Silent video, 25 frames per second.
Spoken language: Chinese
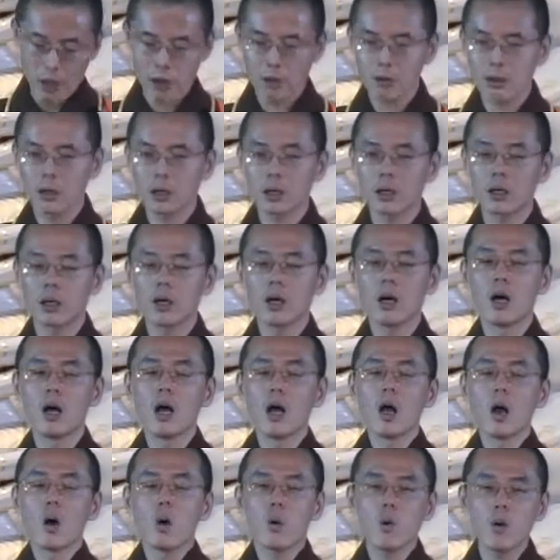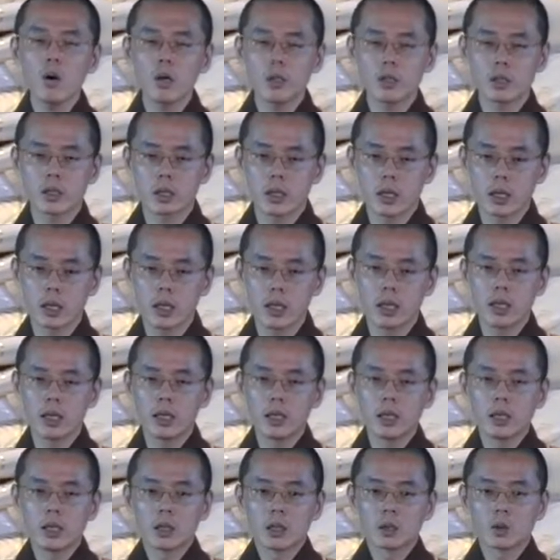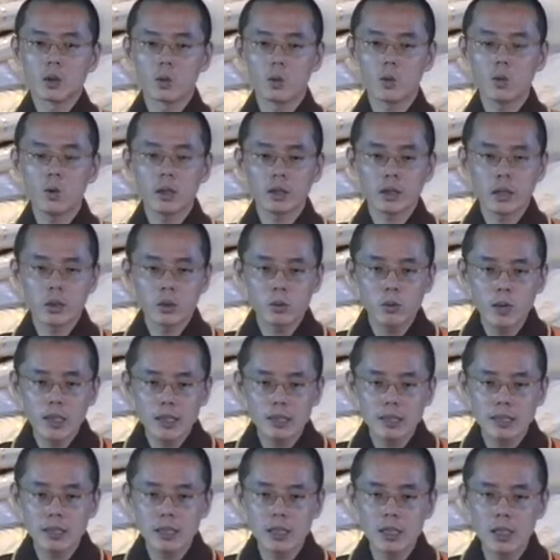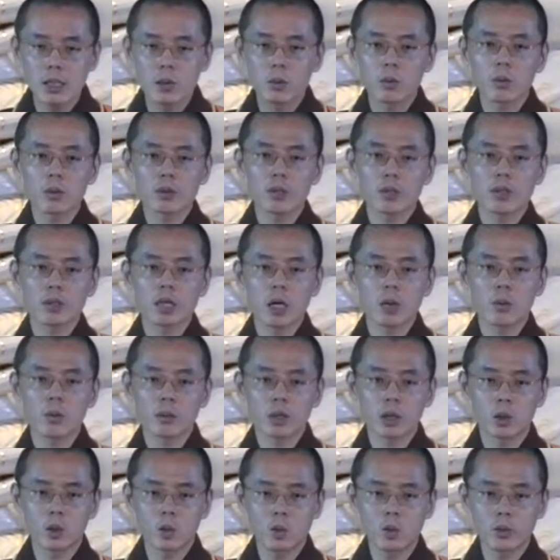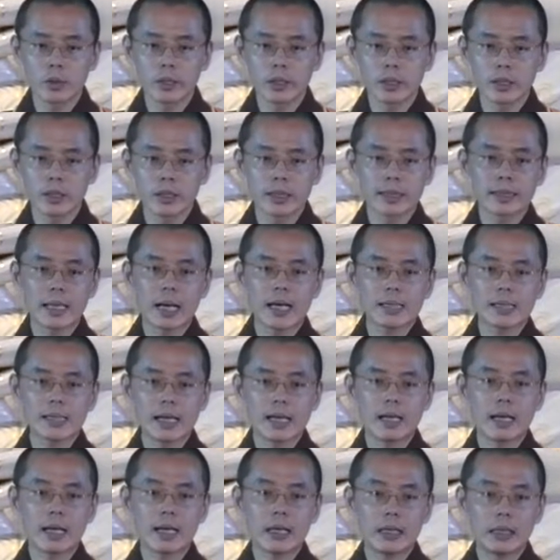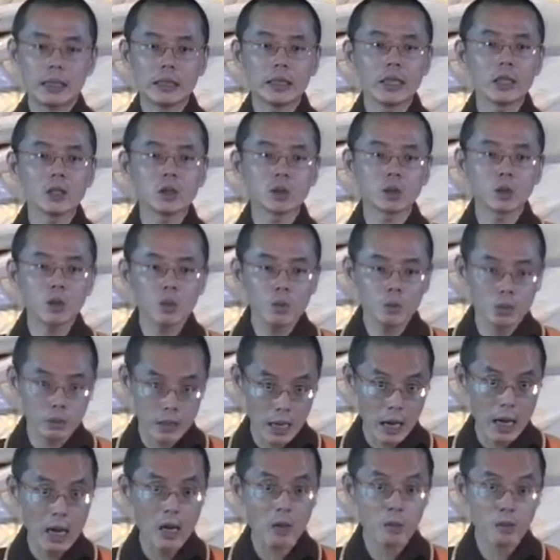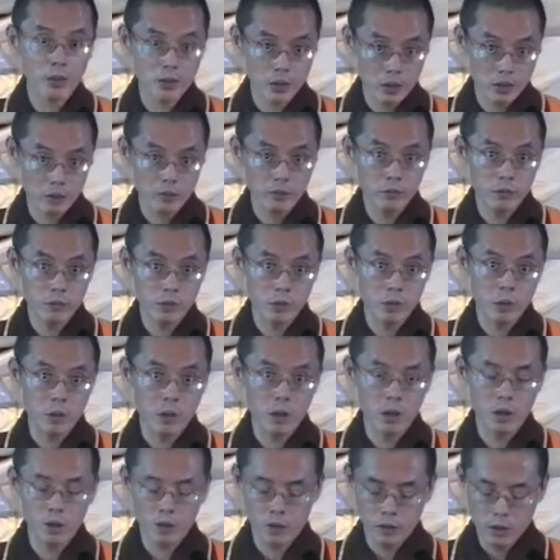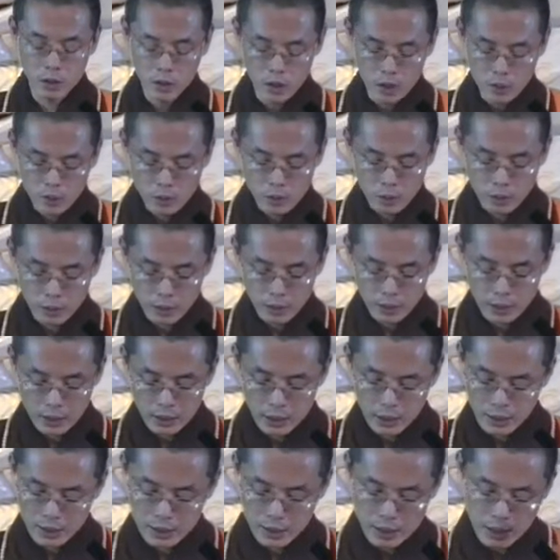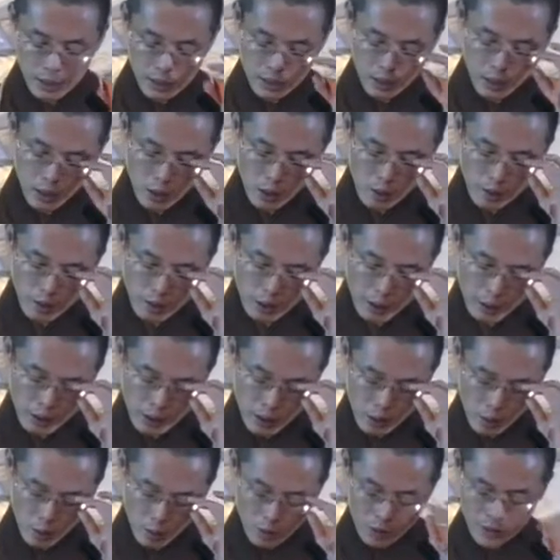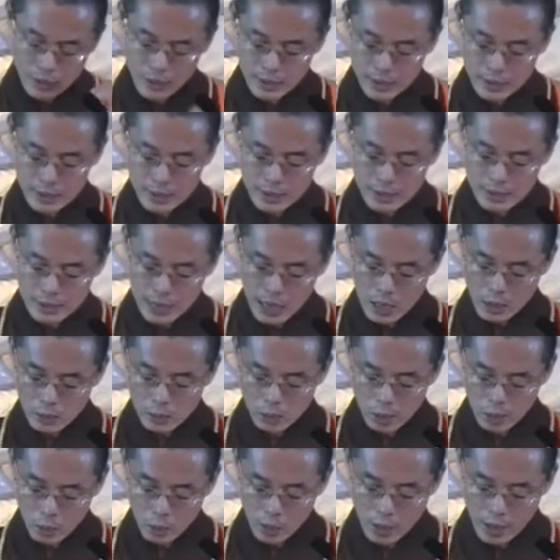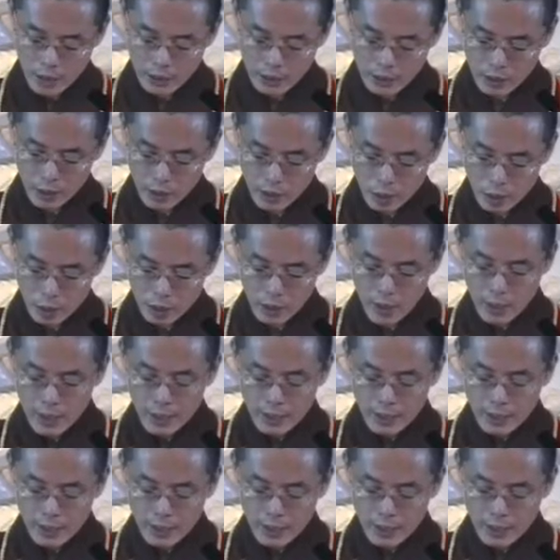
道歌，或者读我的传记，或知道我的故事，他将来一定度他会成佛。所以建议各位莲友，这次讲座完以后，